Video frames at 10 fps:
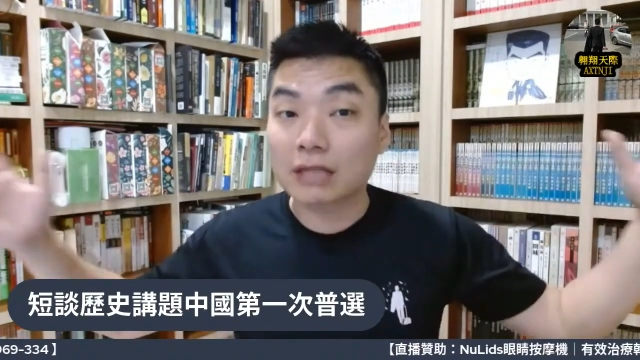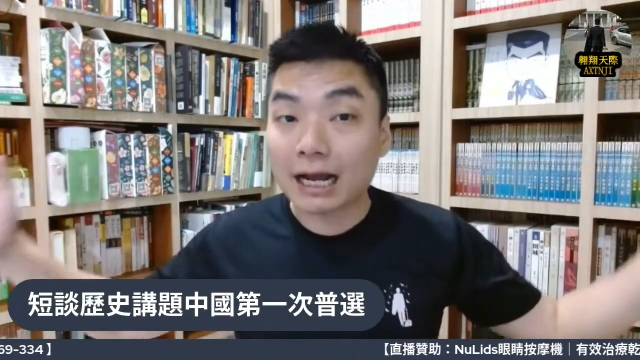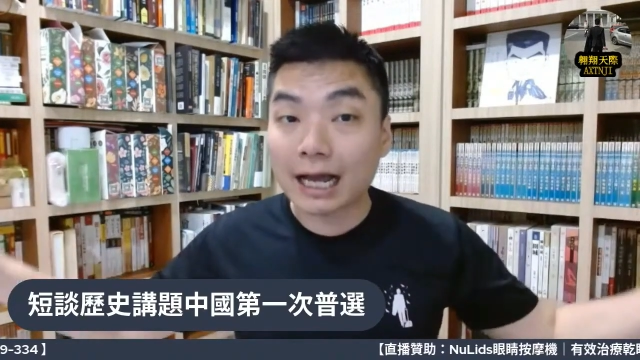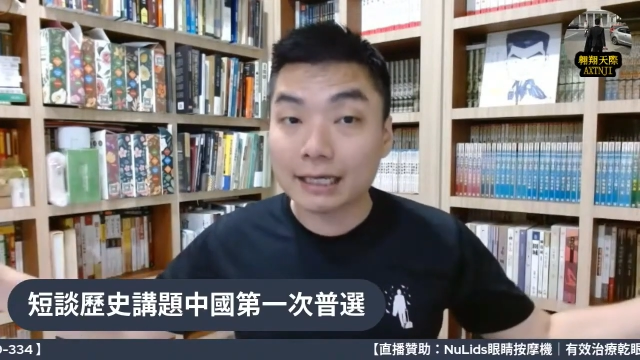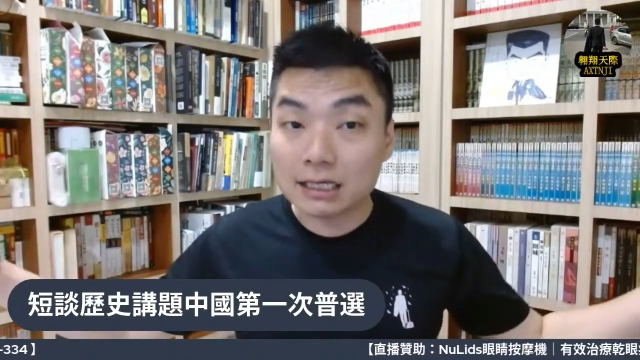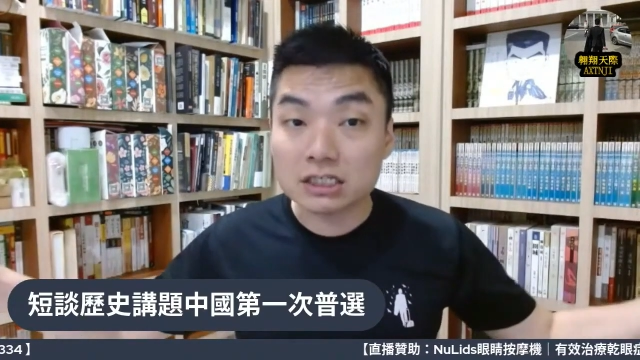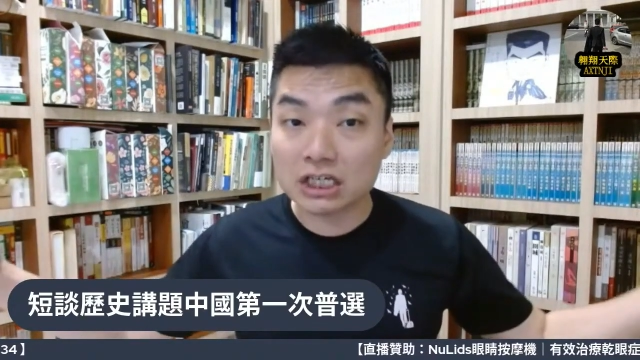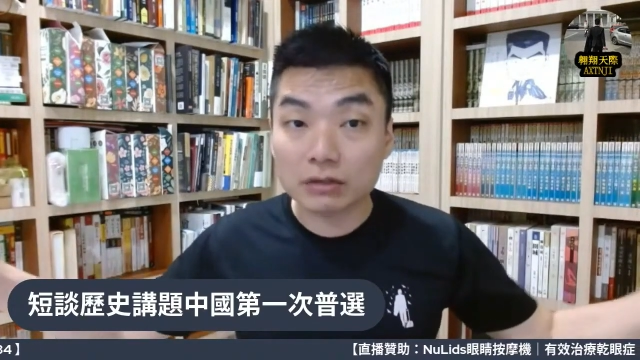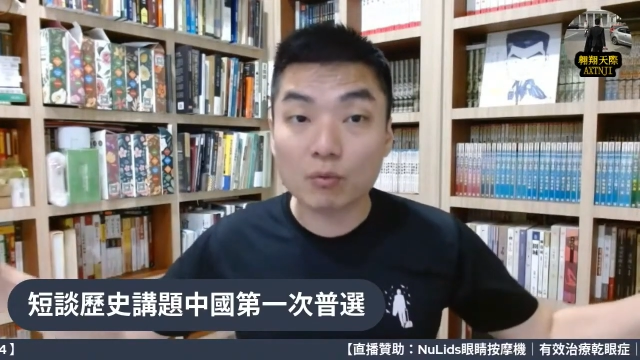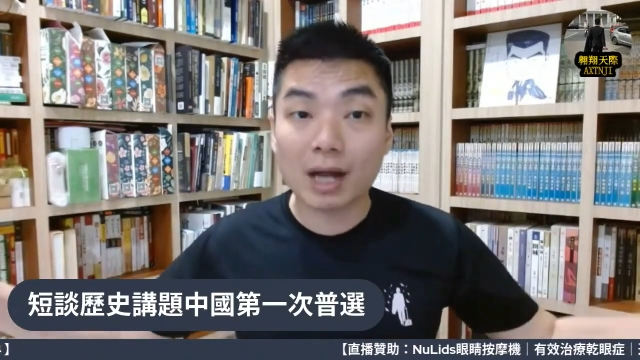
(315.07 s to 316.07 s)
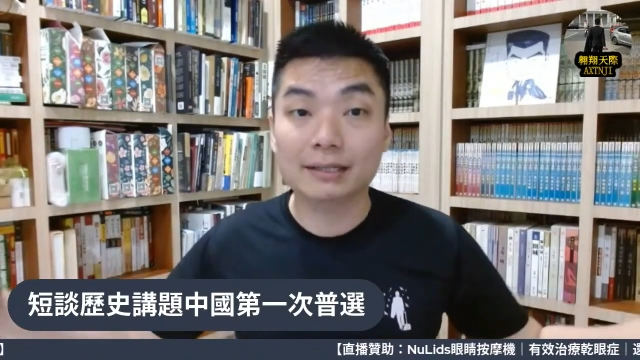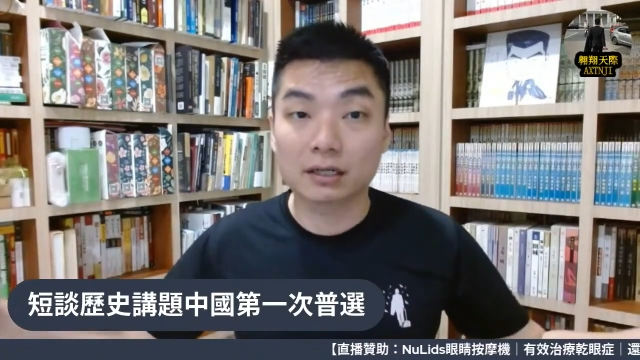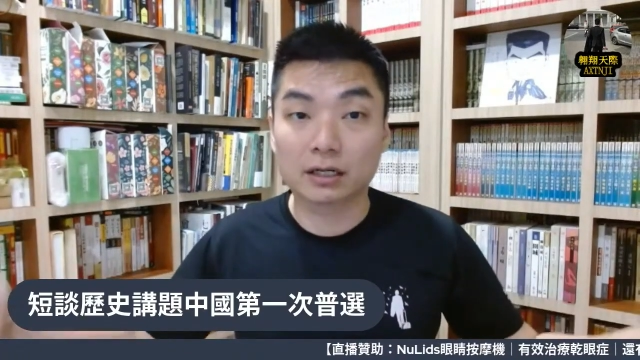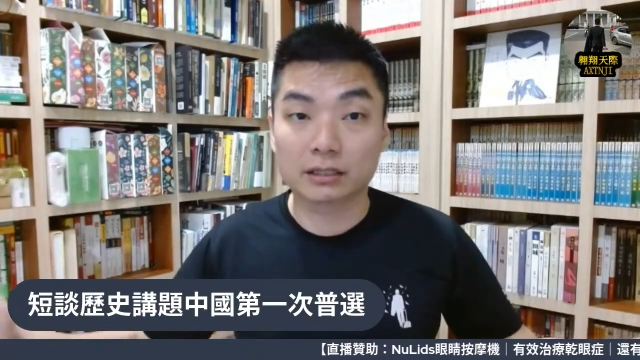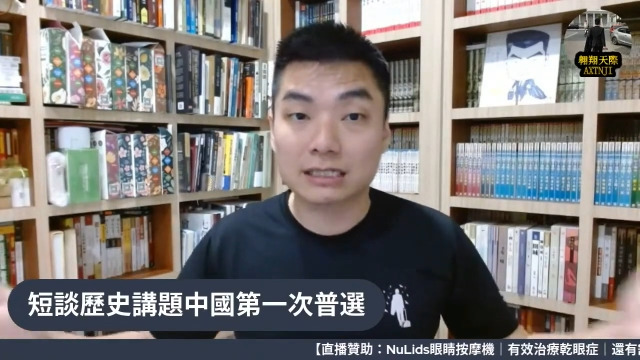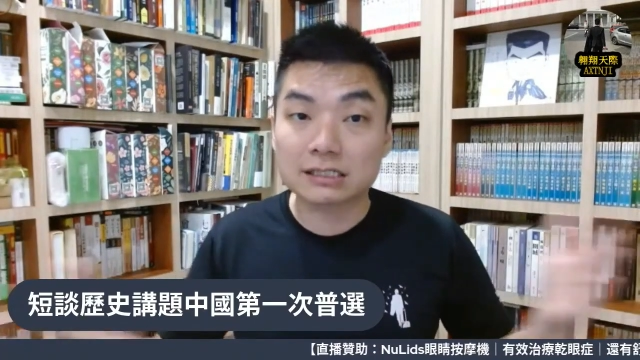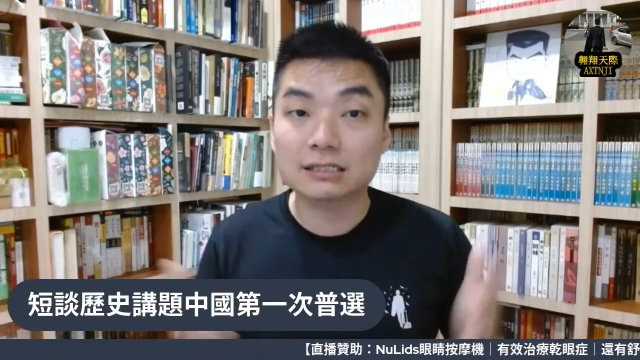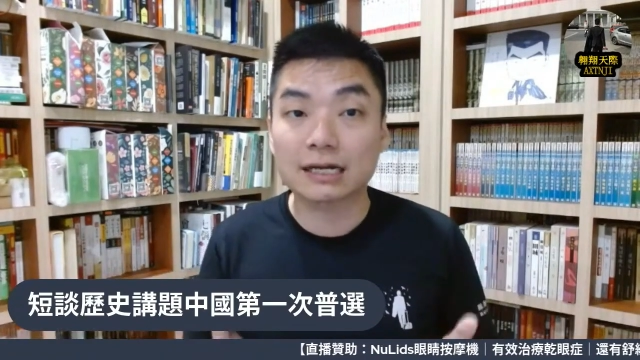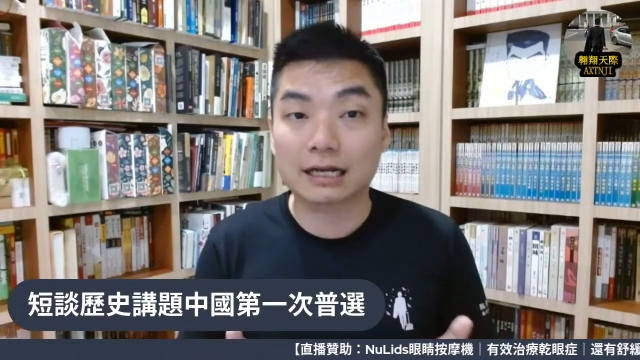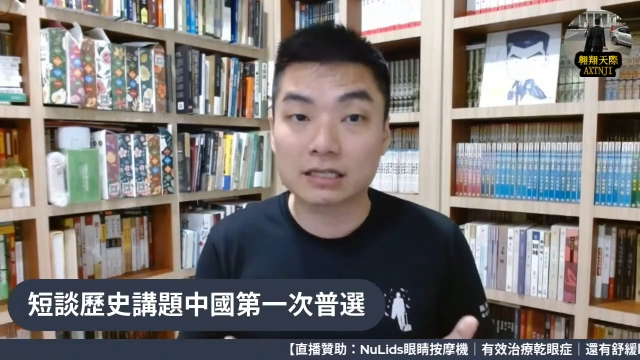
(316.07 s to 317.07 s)
有大概一千万的人，像
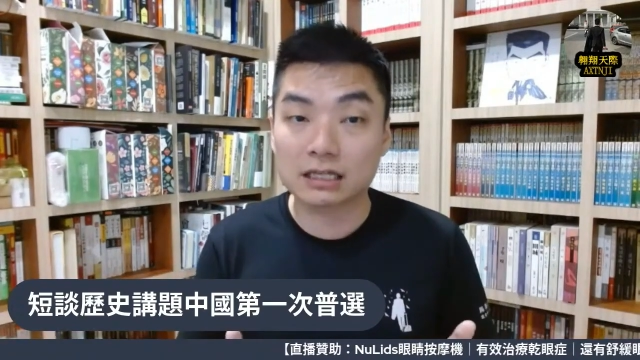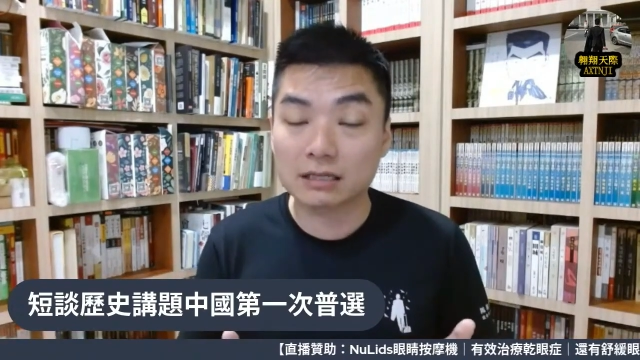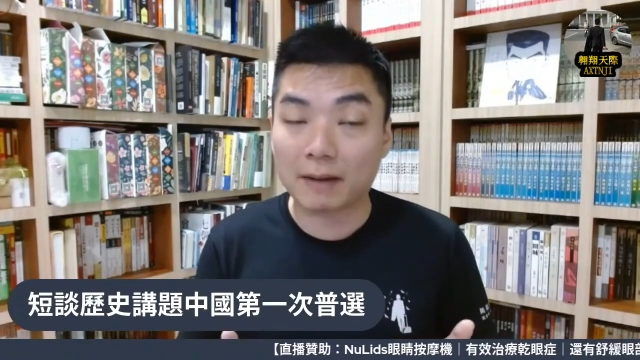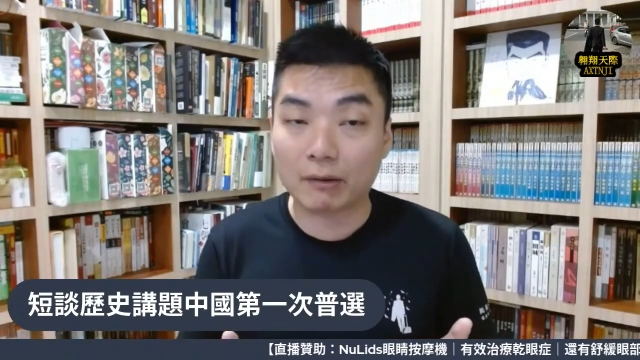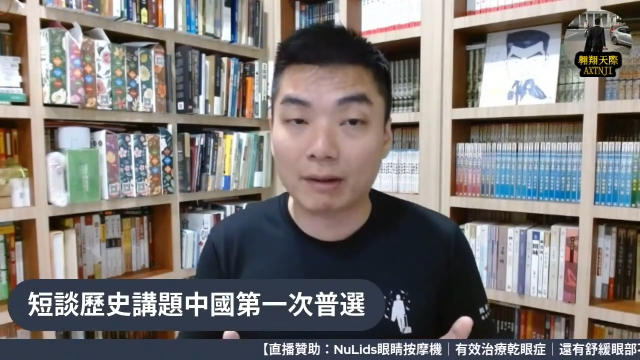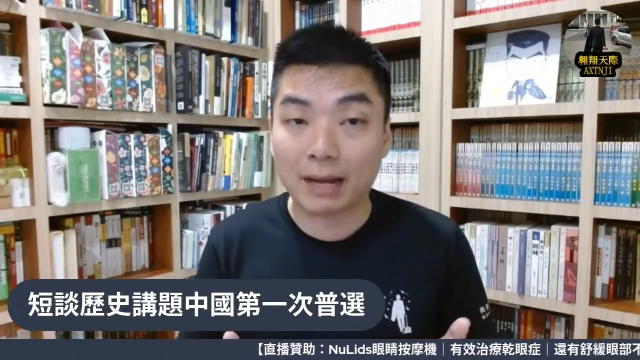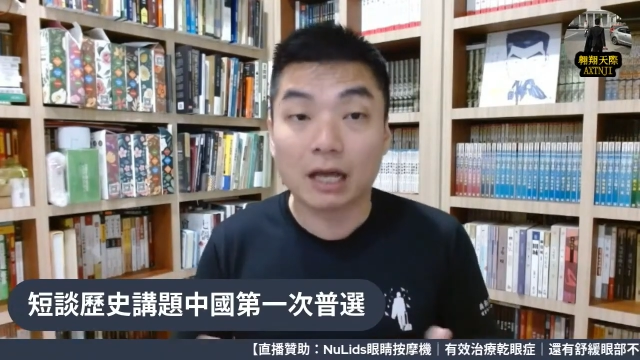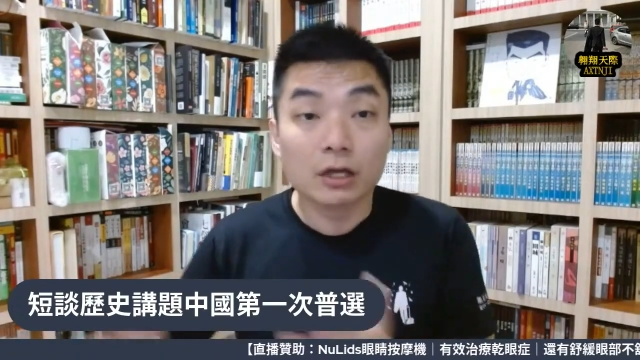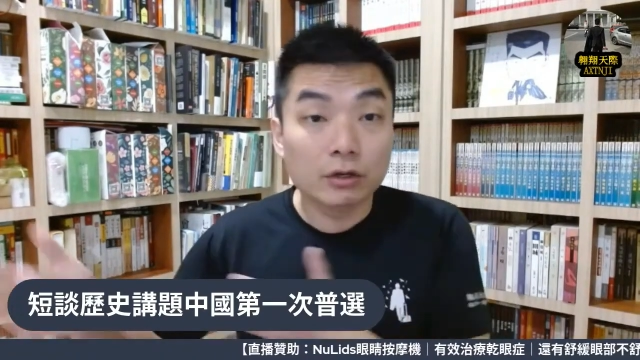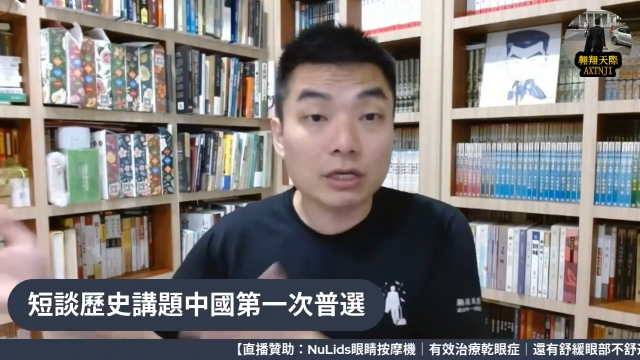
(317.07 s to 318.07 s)
现在两千一百万嘛，